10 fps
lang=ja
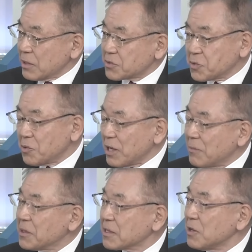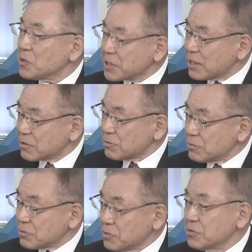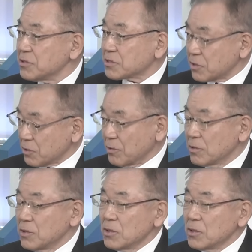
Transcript: そこはアメリカが抑えてるというんですけど、